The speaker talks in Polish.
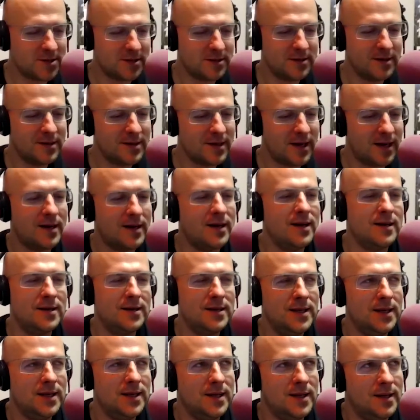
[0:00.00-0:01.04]
no tak, ale
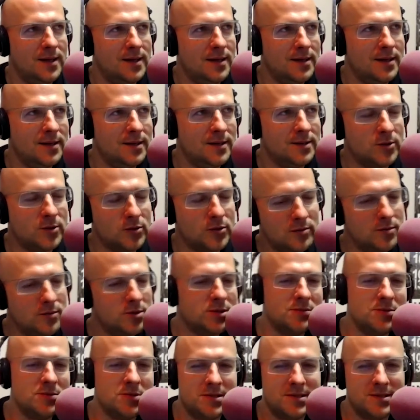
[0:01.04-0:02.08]
E, to tu
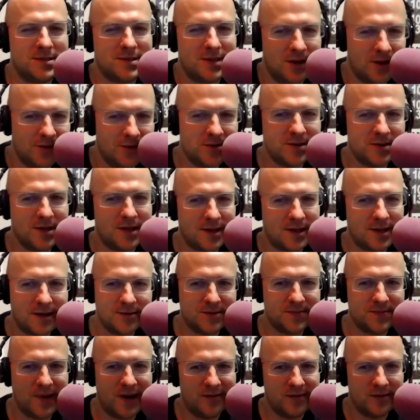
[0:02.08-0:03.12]
możemy się zastanowić nad taką
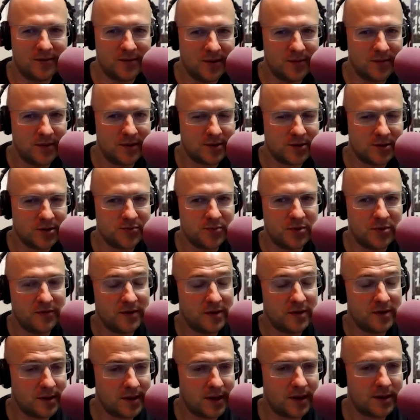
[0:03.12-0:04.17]
sprawą, no bo ktoś powie,
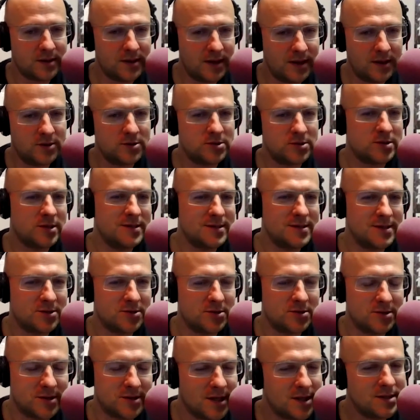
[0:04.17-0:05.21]
no tak, tak, oszczędzać,
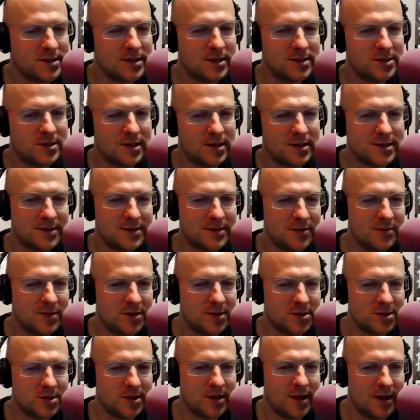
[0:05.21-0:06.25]
oszczędzać, tak żeby
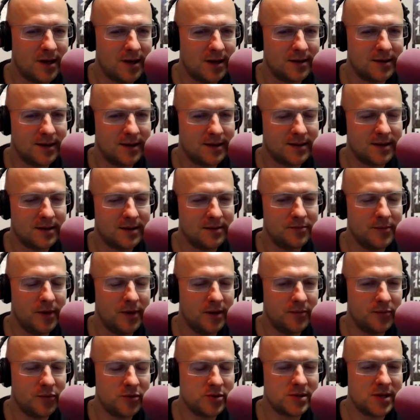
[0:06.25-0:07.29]
mieć na, na te e,
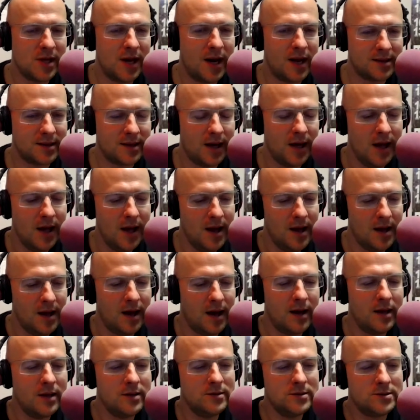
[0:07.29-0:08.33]
późne lata,
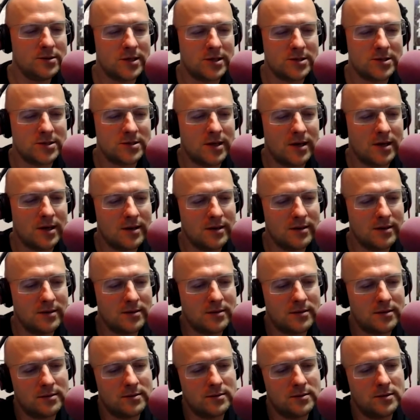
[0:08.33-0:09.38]
ale jednocześnie,
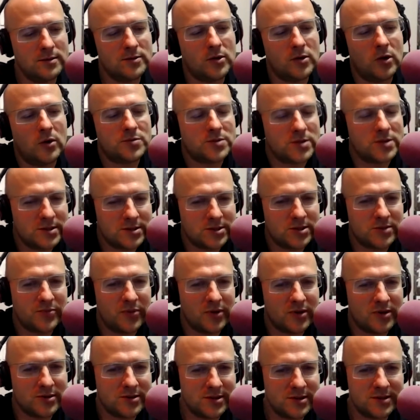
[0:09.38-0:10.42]
no dobrze jest też
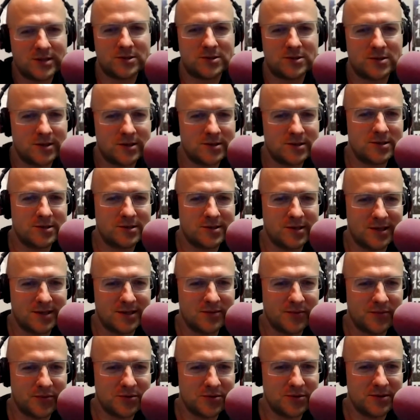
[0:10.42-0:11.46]
pokorzystać trochę z życia, żeby
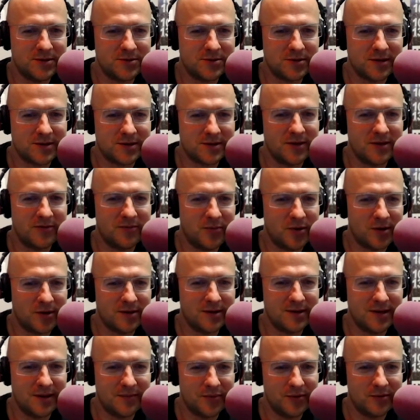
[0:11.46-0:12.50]
później człowiek sobie w brodę
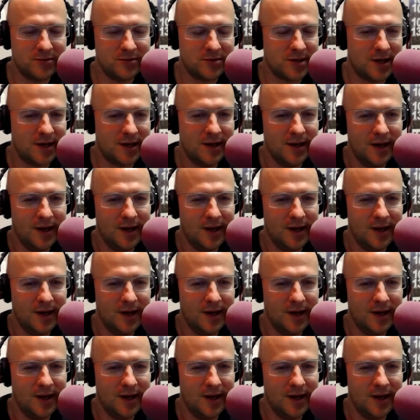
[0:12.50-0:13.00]
nie pluł, że